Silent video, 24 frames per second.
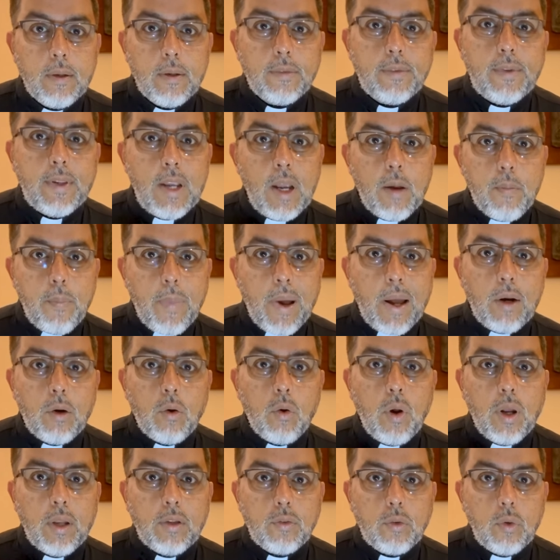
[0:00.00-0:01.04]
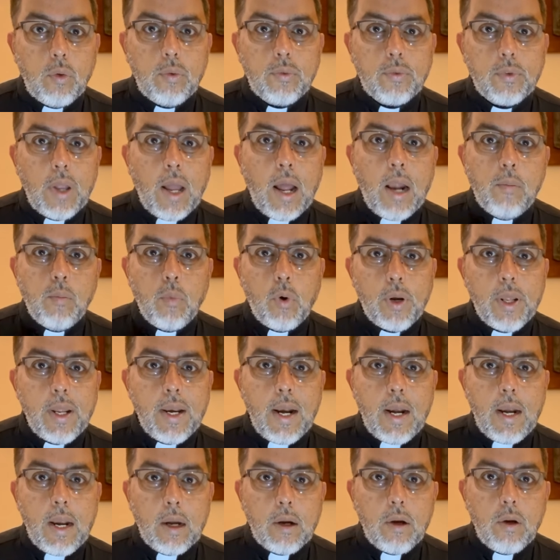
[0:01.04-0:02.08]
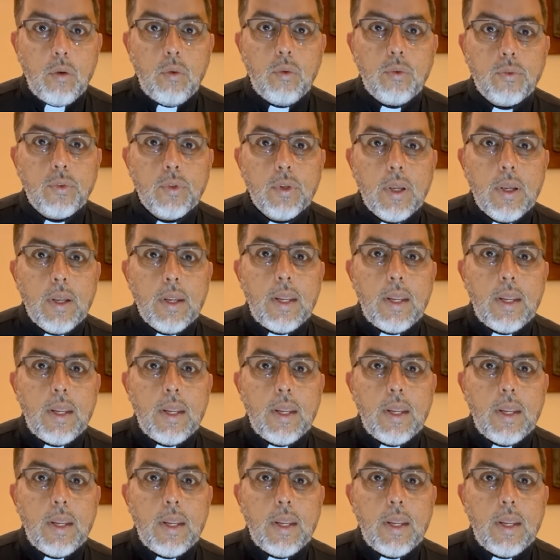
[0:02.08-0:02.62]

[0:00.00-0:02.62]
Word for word: Sin embargo, Jesús, al morir en la cruz